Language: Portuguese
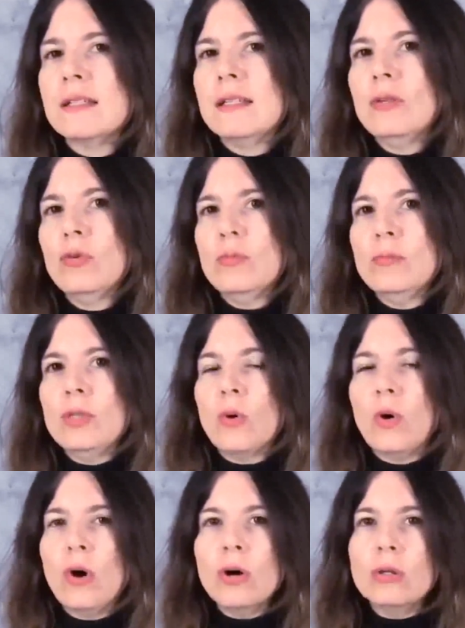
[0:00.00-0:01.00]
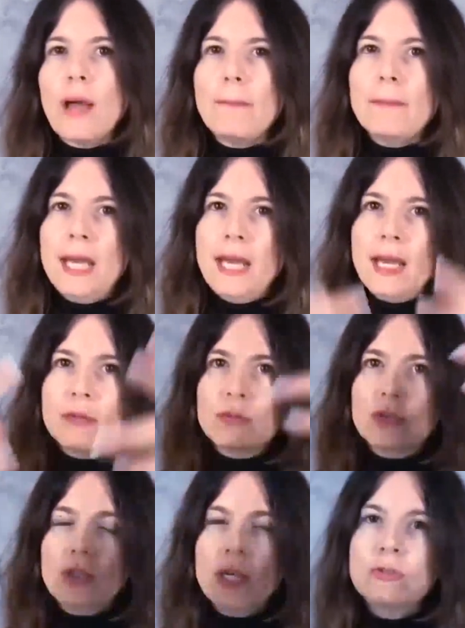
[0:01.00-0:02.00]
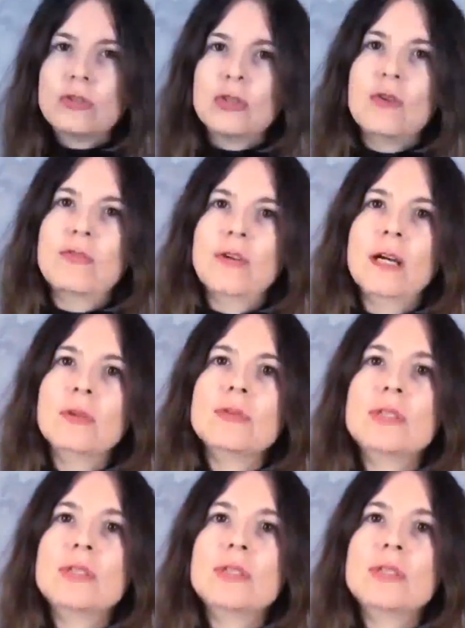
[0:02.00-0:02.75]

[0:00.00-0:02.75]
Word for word: que o miolo aberto, cheio de alvéolo,